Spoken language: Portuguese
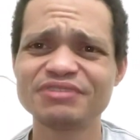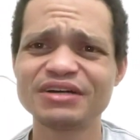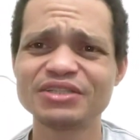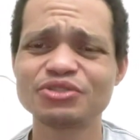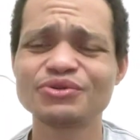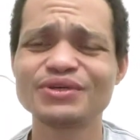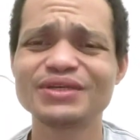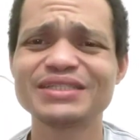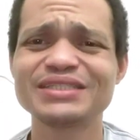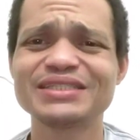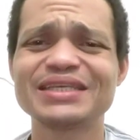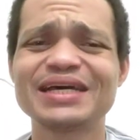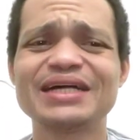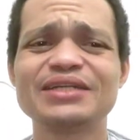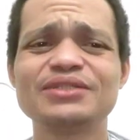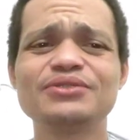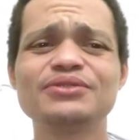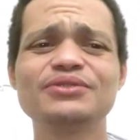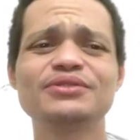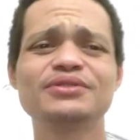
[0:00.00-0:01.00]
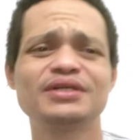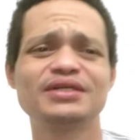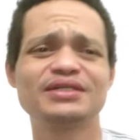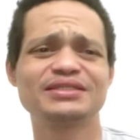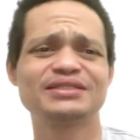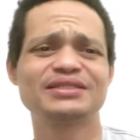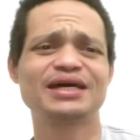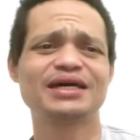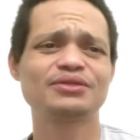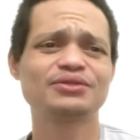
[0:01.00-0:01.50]
Fator exato,
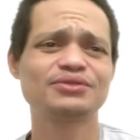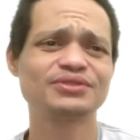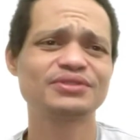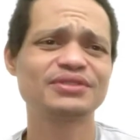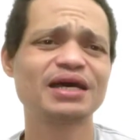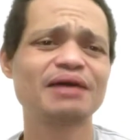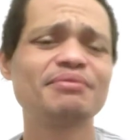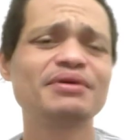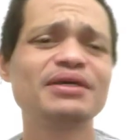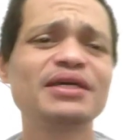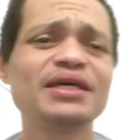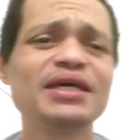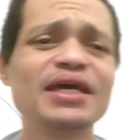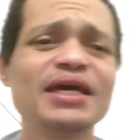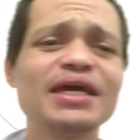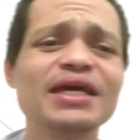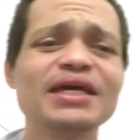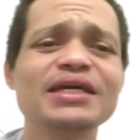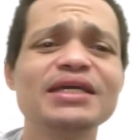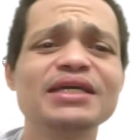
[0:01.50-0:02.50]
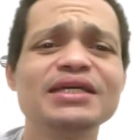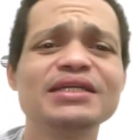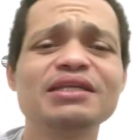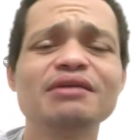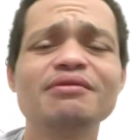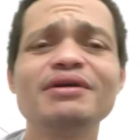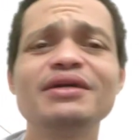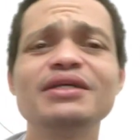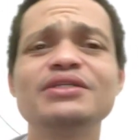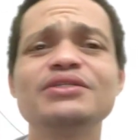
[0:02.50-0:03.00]
exato, sabe?
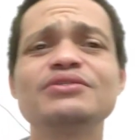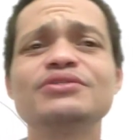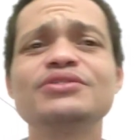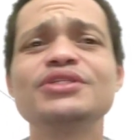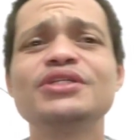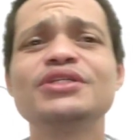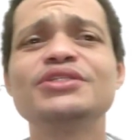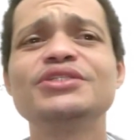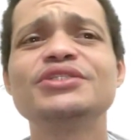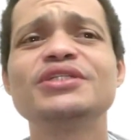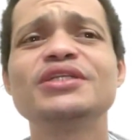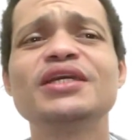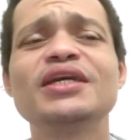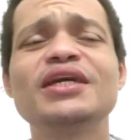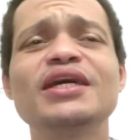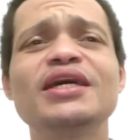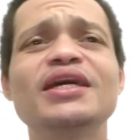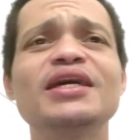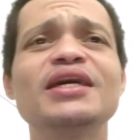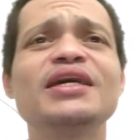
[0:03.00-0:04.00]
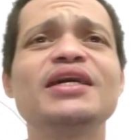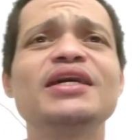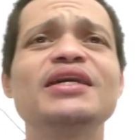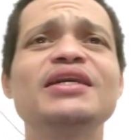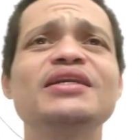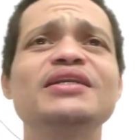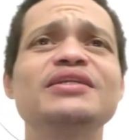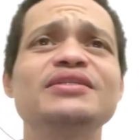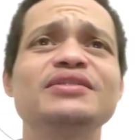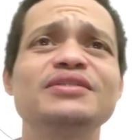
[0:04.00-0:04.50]
Então é isso, gente.
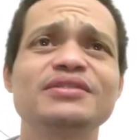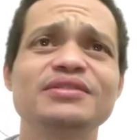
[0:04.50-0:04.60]
É...